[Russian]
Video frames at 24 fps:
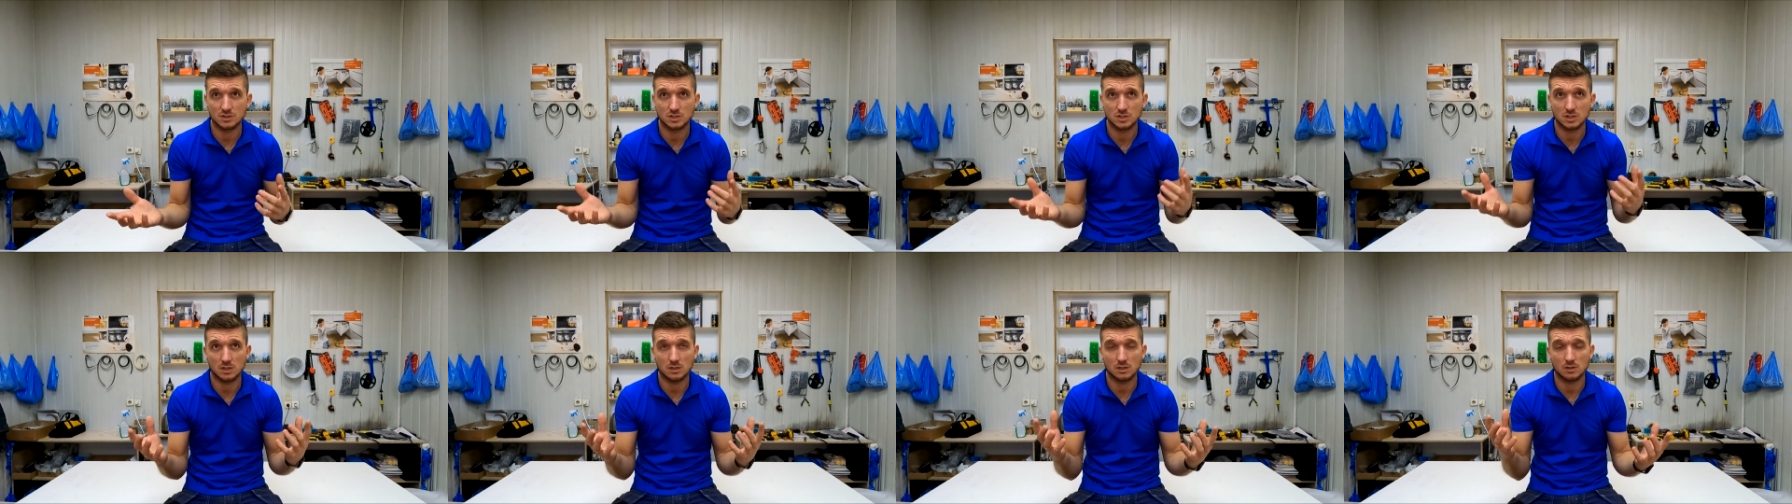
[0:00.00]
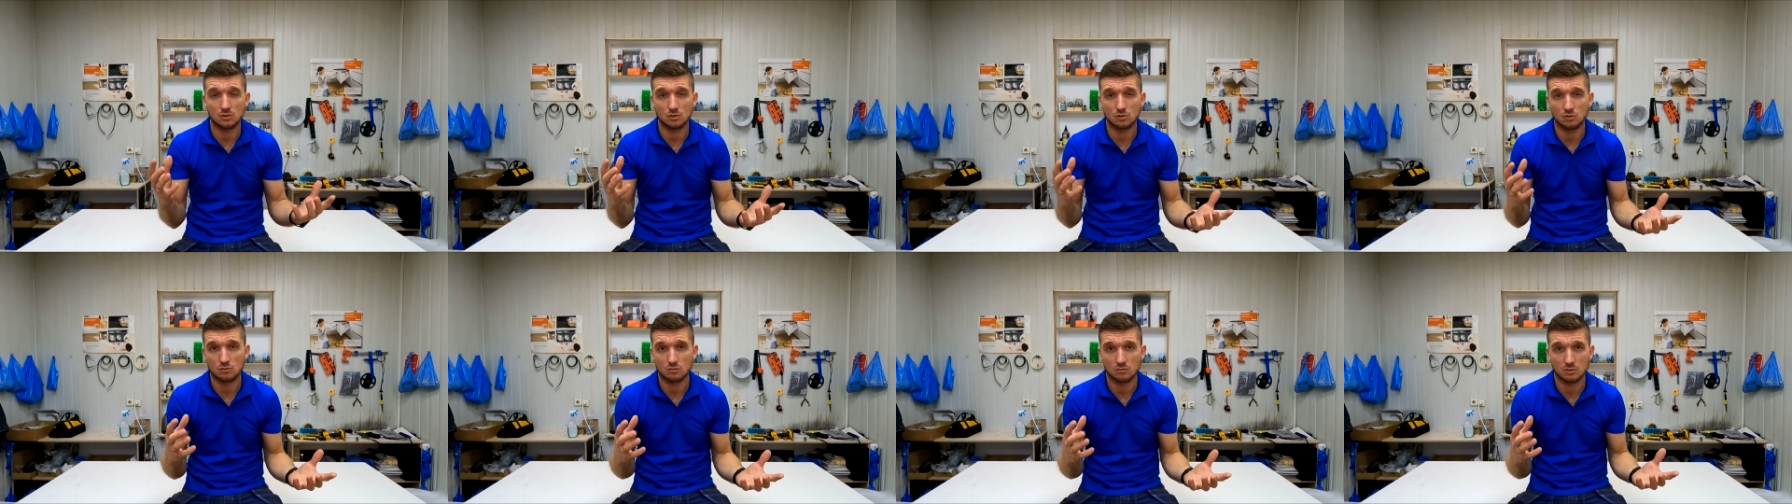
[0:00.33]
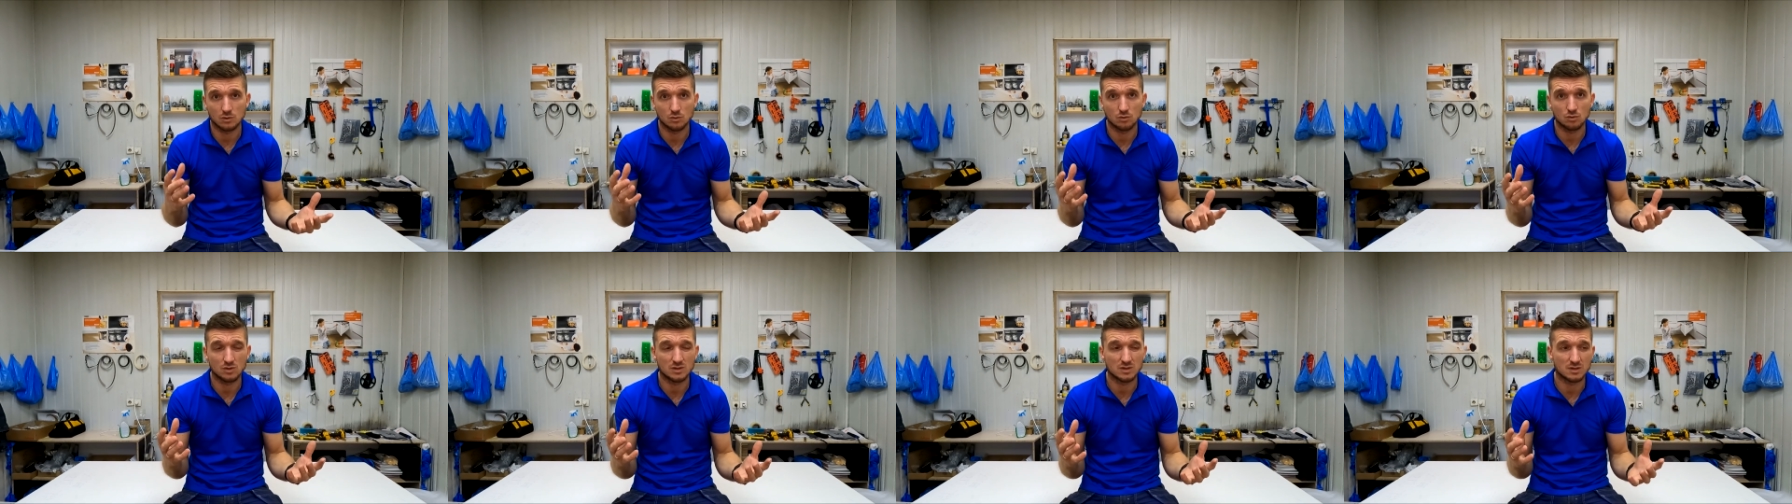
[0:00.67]
начала
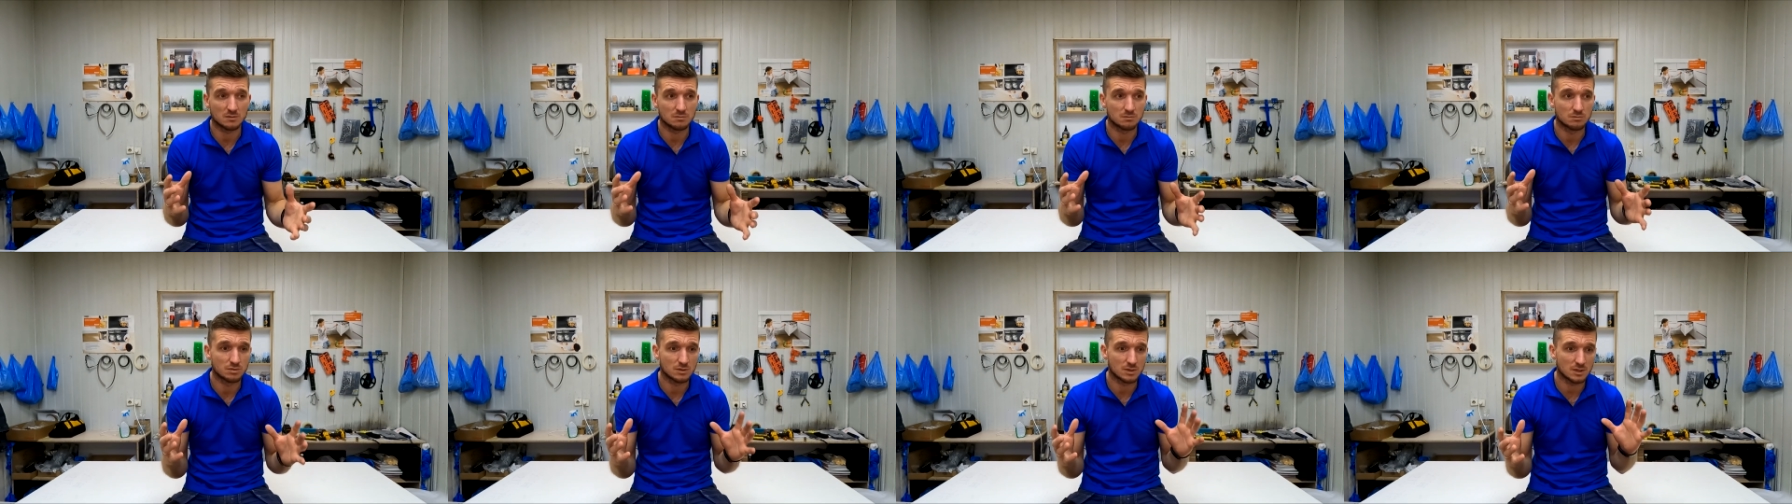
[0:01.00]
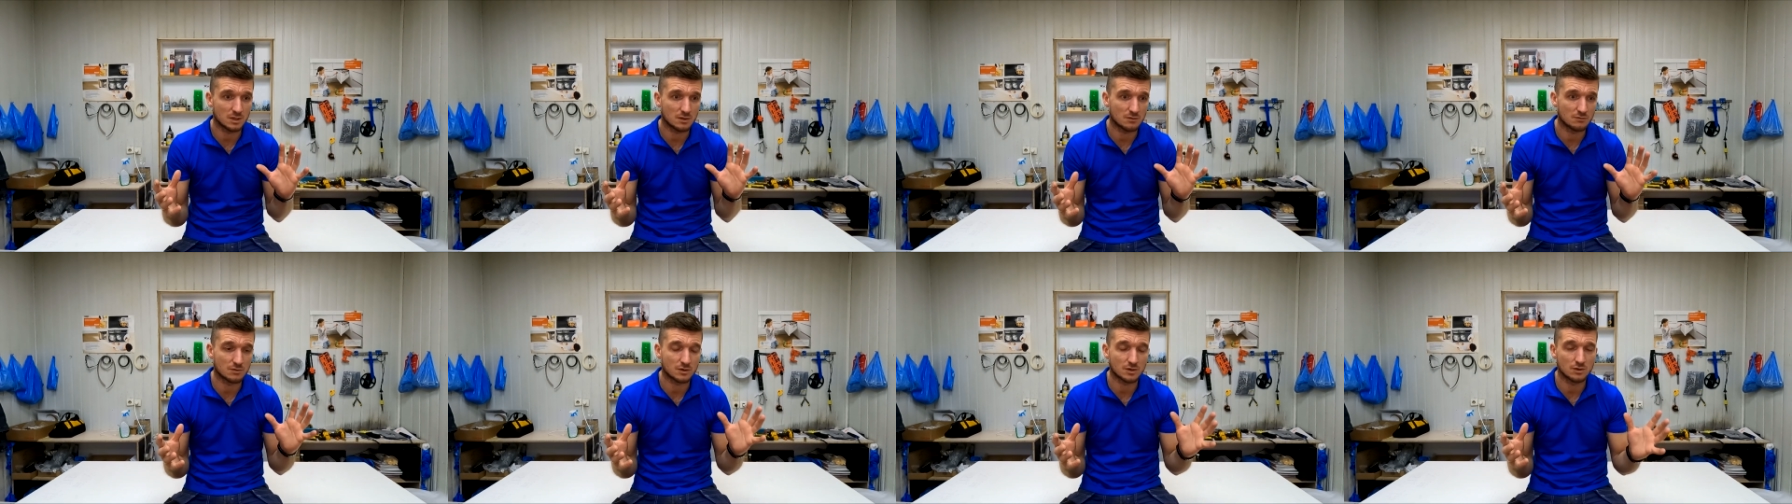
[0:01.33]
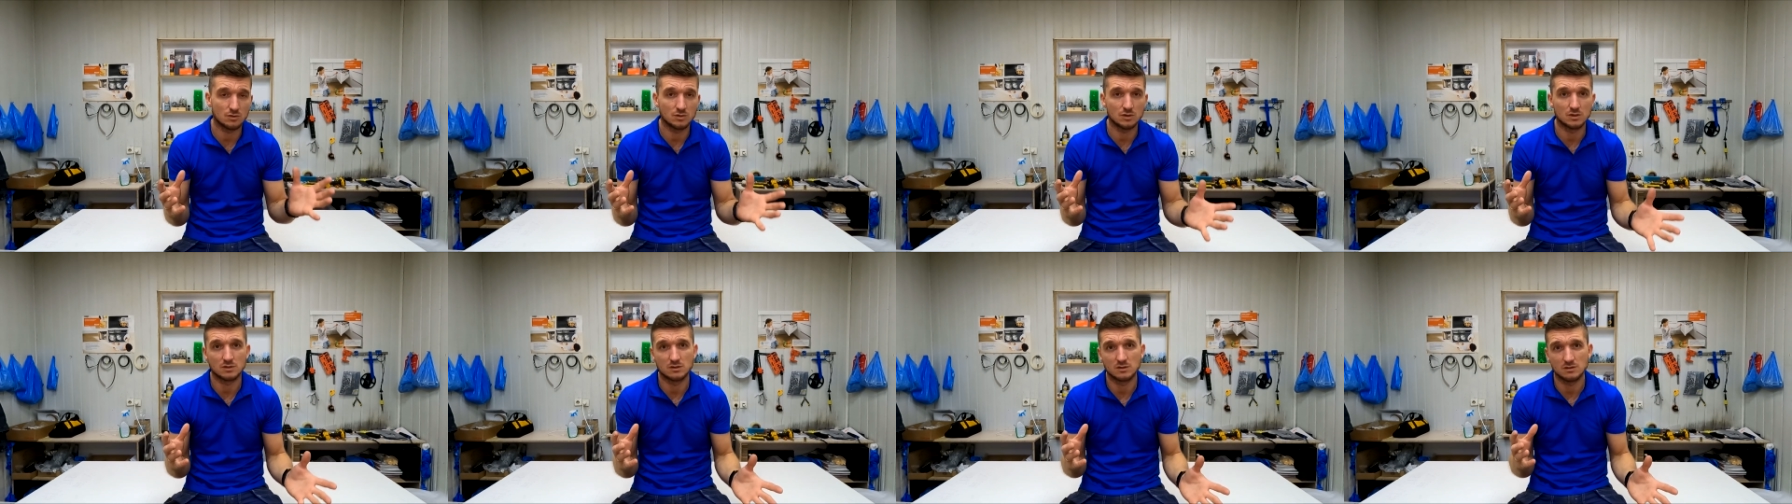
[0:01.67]
нового года была в районе